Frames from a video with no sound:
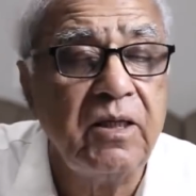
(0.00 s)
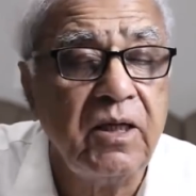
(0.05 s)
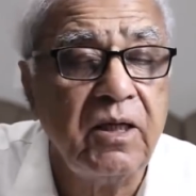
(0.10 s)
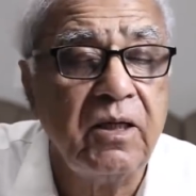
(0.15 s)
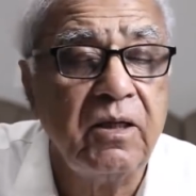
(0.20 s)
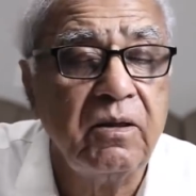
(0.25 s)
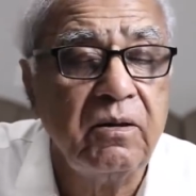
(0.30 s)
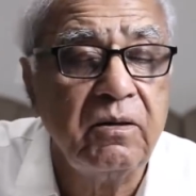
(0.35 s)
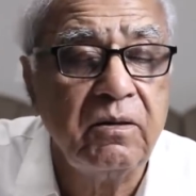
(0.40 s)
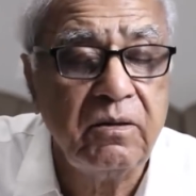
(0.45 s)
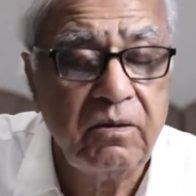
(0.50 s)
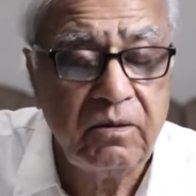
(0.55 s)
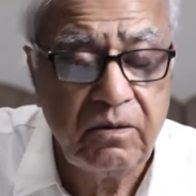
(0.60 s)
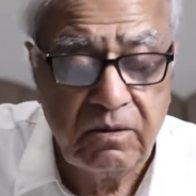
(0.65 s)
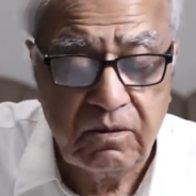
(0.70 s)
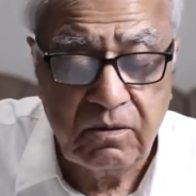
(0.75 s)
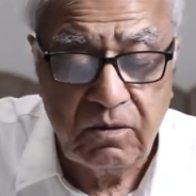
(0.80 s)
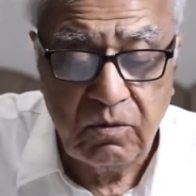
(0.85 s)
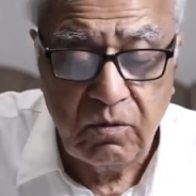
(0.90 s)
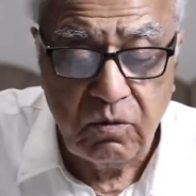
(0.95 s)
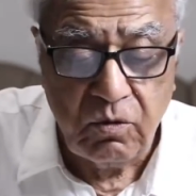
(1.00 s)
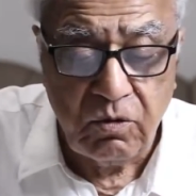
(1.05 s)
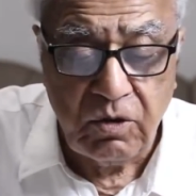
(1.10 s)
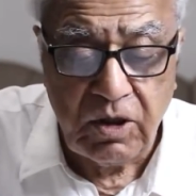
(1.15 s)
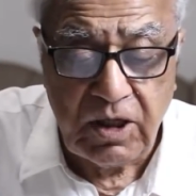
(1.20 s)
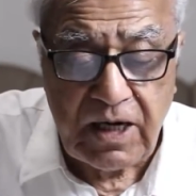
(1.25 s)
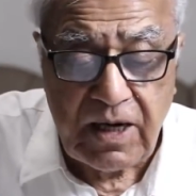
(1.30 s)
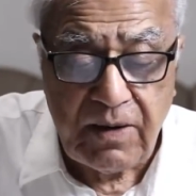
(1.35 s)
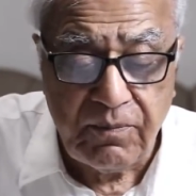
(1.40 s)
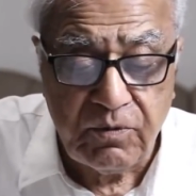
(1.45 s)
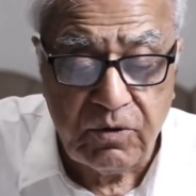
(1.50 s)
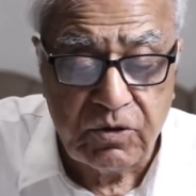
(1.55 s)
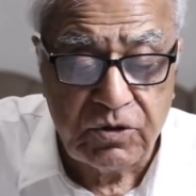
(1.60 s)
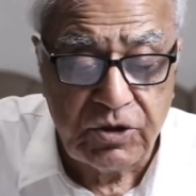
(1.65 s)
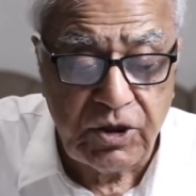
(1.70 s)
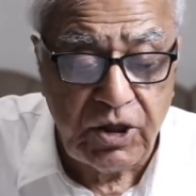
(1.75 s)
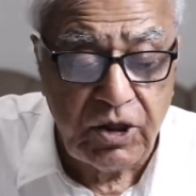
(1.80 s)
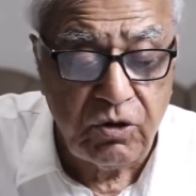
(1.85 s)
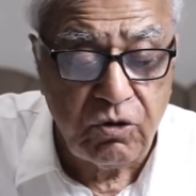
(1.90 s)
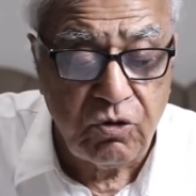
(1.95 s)
हैं उन्होंने आपको
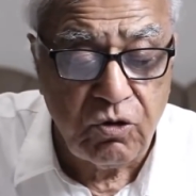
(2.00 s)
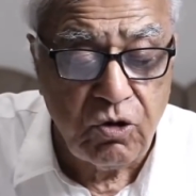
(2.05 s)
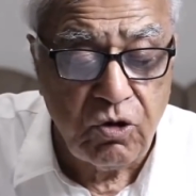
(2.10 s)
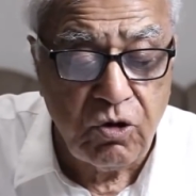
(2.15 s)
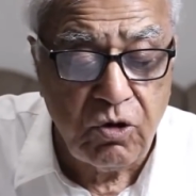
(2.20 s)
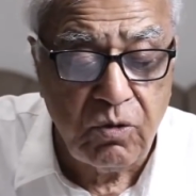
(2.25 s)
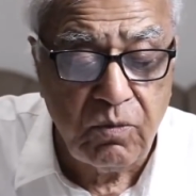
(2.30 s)
जहन को